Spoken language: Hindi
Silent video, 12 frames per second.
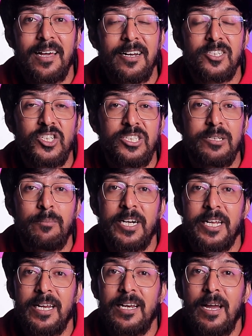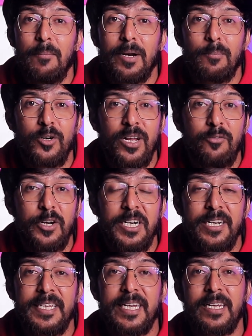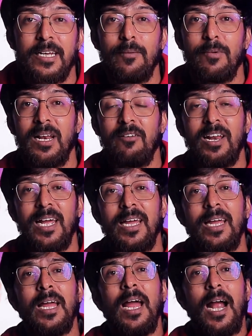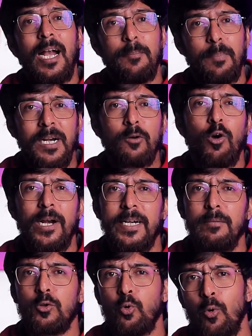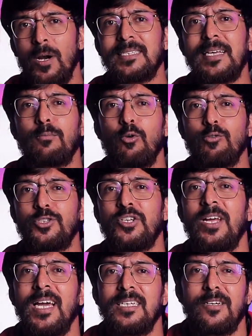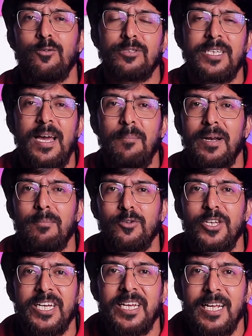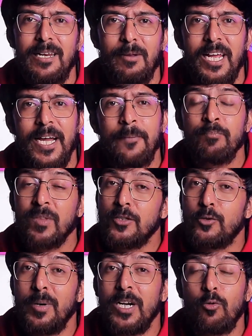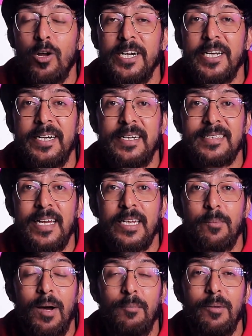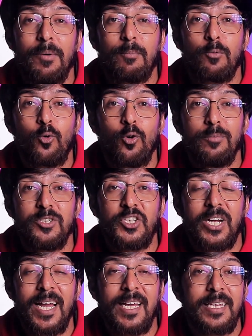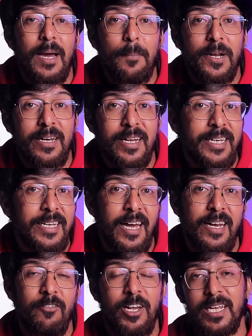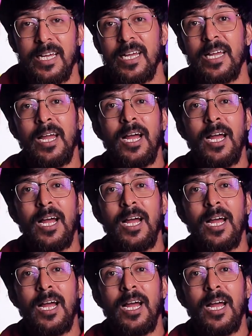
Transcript: कलर चेंजिंग मटीरियल यहाँ पर आपको डेफिनेटली देखने के लिए मिलने वाला है एंड बिल्ड क्वालिटी में थोड़ा सा आपको कुछ नया जरूर से यहाँ पर आपको देखने के लिए मिलेगा सो बिल्ड क्वालिटी एंड डिजाइन के मामले में आपको कोई भी शिकायत यहाँ पर नहीं आने वाली है